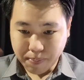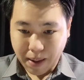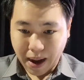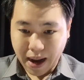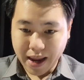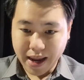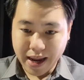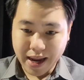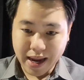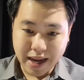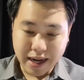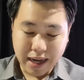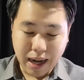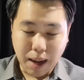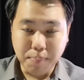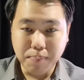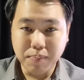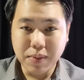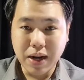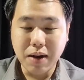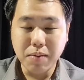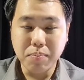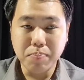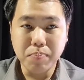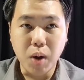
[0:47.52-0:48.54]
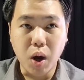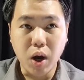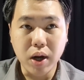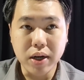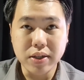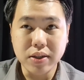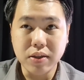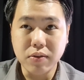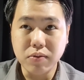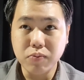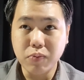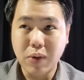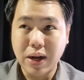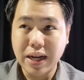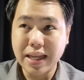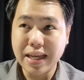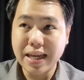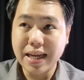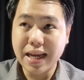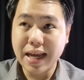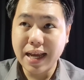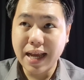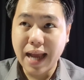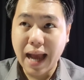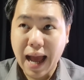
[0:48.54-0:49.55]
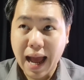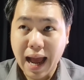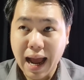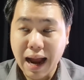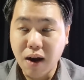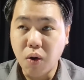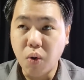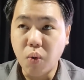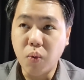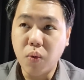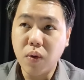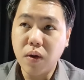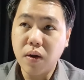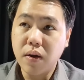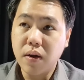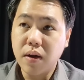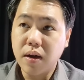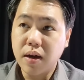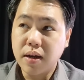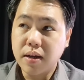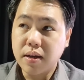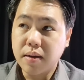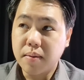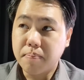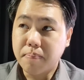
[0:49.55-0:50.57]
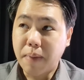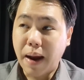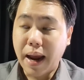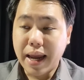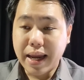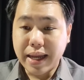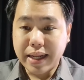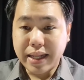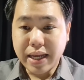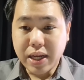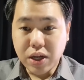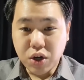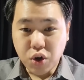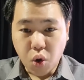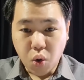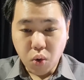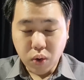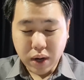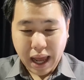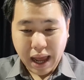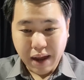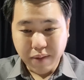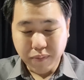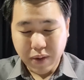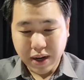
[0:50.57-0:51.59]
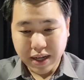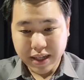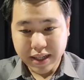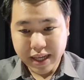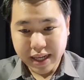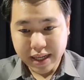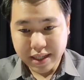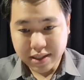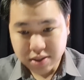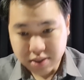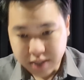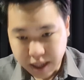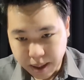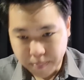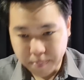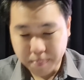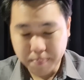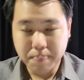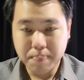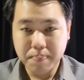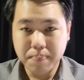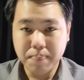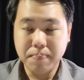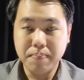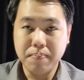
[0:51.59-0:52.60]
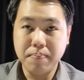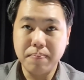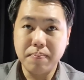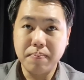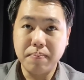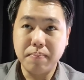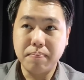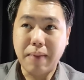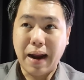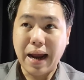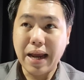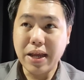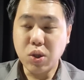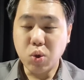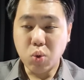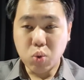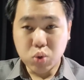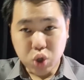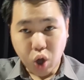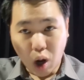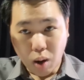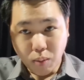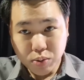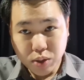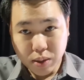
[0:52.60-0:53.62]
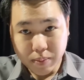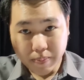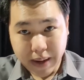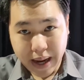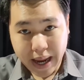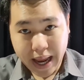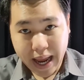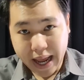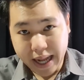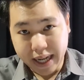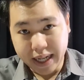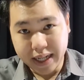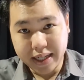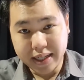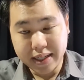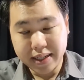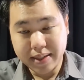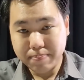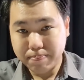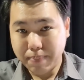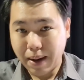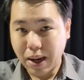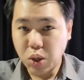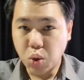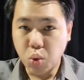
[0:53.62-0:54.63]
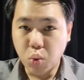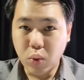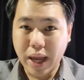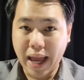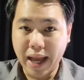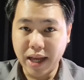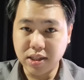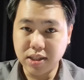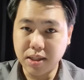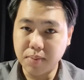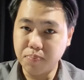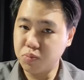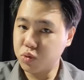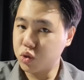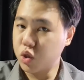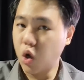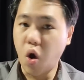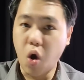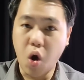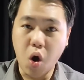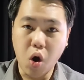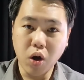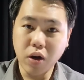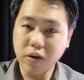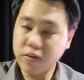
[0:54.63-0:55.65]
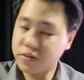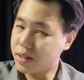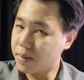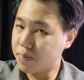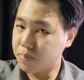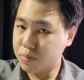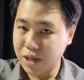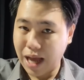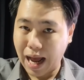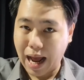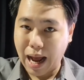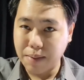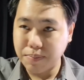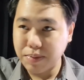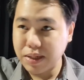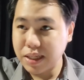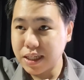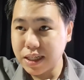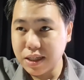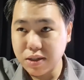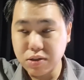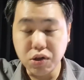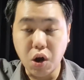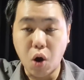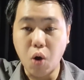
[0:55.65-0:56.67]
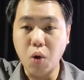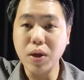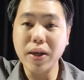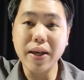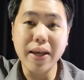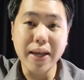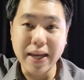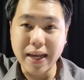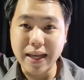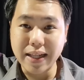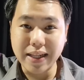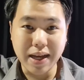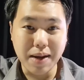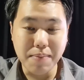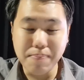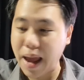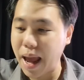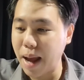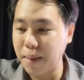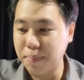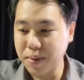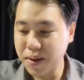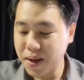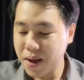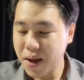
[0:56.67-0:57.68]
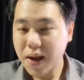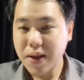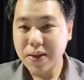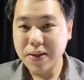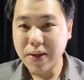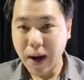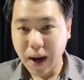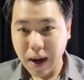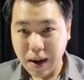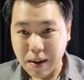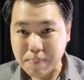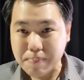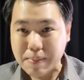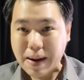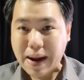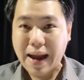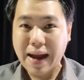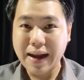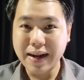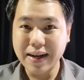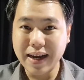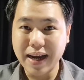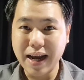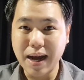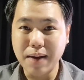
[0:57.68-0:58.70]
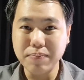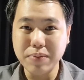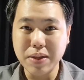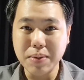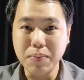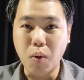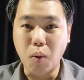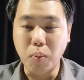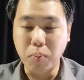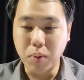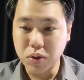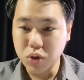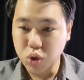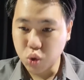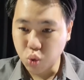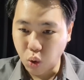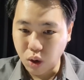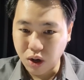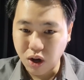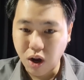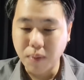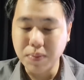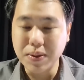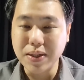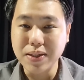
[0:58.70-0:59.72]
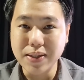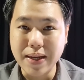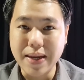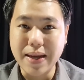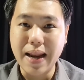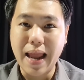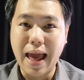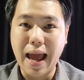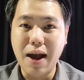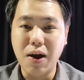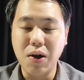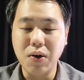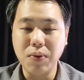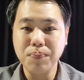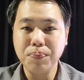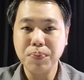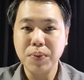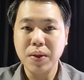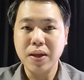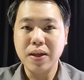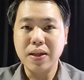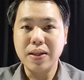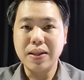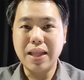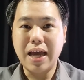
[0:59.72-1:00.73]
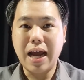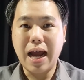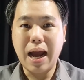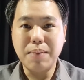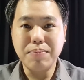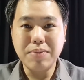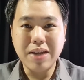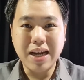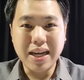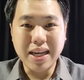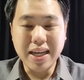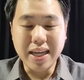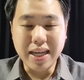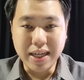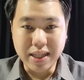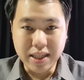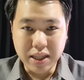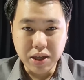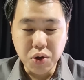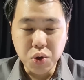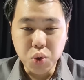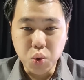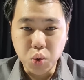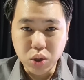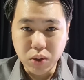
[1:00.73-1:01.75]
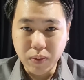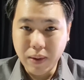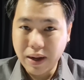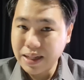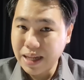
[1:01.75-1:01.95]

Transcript: ไปรับนักบอลวันที่เก้าไปที่โรงแรมวันที่สิบไปดูซ้อมสิบเอ็ดไปดูแข่งสิบสอง สิบสามนี่คือสองขีดกันแบบเยอะมากนะครับนี่ผมก็ตรวจรอบที่สี่แล้วนะครับยังขีดเดียวอยู่แต่